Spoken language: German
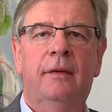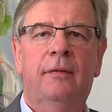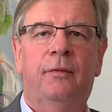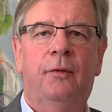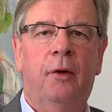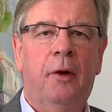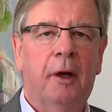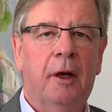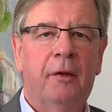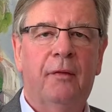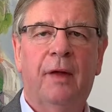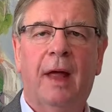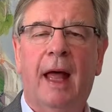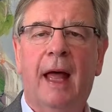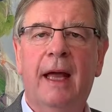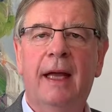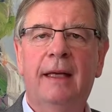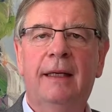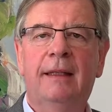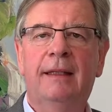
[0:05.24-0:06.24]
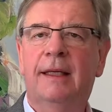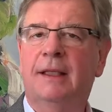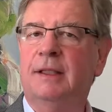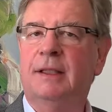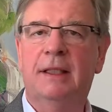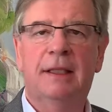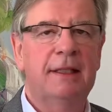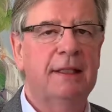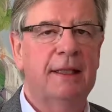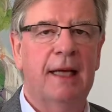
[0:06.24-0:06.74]
Förderverein,
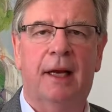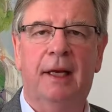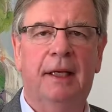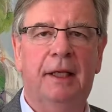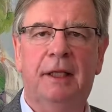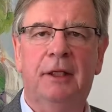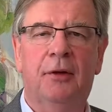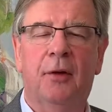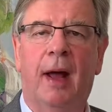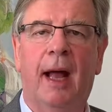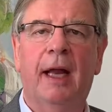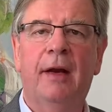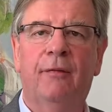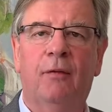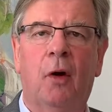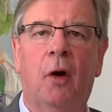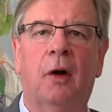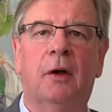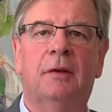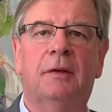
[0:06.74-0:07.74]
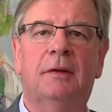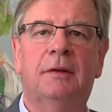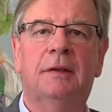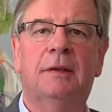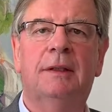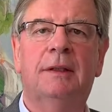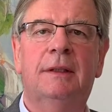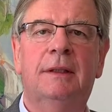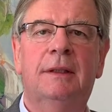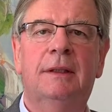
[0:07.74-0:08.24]
das ist da nicht nur ein
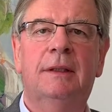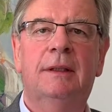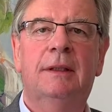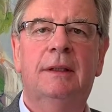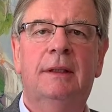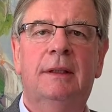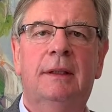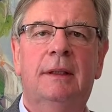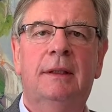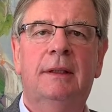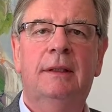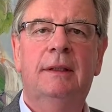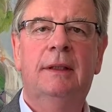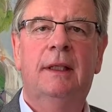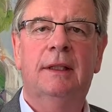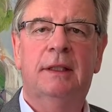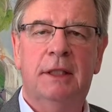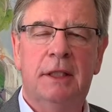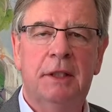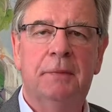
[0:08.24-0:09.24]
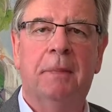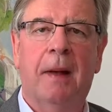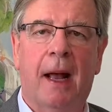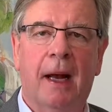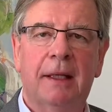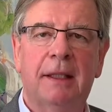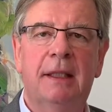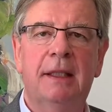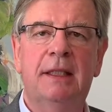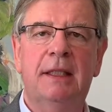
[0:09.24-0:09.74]
Wort. Das ist
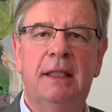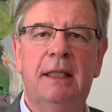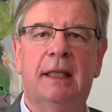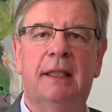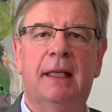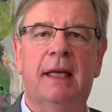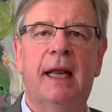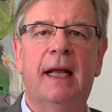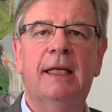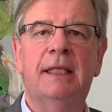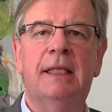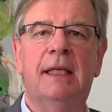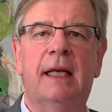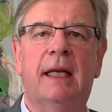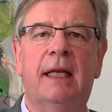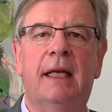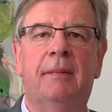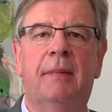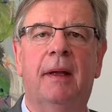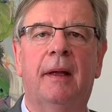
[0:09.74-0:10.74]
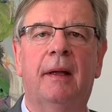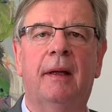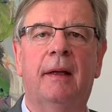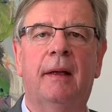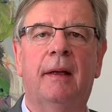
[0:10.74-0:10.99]
praktizierte Nächstenliebe.